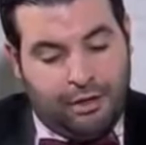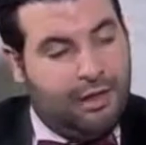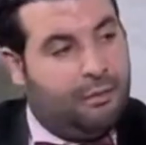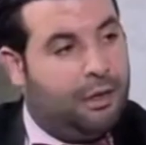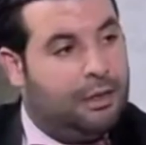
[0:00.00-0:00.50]

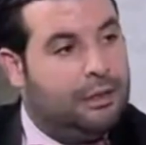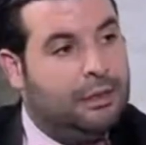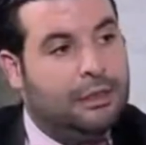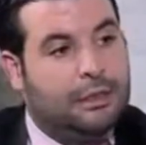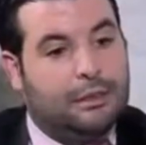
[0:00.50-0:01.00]
الكتابه
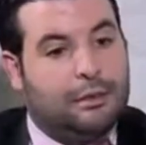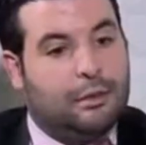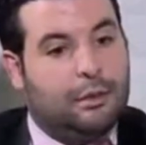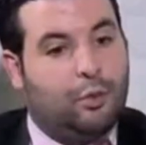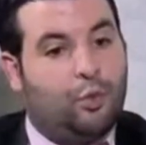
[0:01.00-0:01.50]

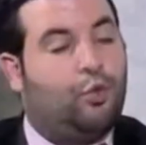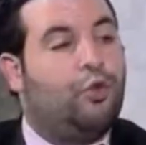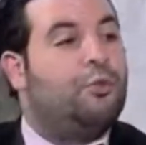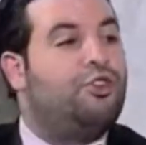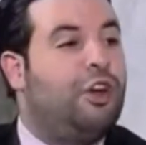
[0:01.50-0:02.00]
آه،
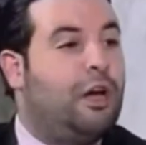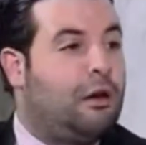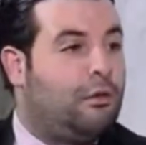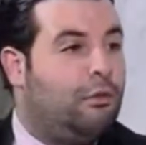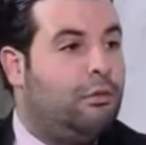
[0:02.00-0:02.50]
وزوز باش
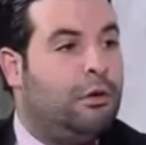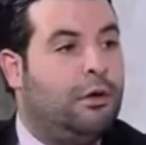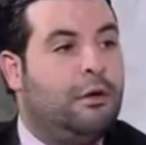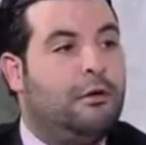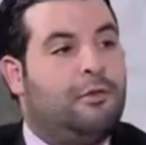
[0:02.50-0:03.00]
يأرخوا
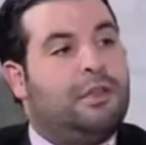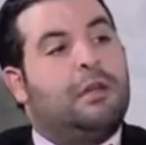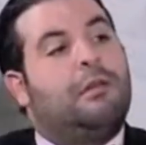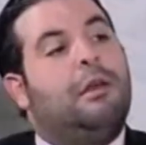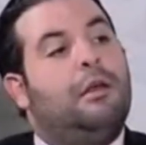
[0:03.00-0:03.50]

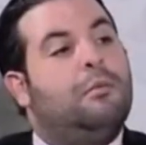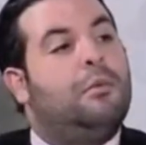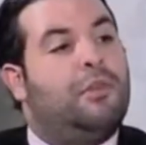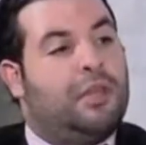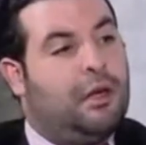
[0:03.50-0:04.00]
فترتين
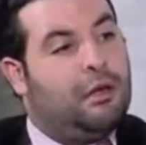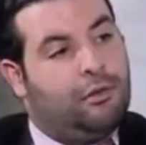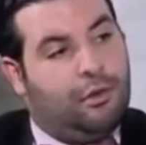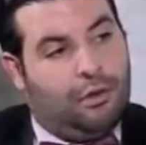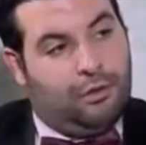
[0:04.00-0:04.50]
من
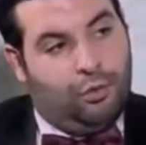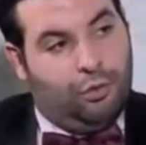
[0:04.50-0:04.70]
فترات آه،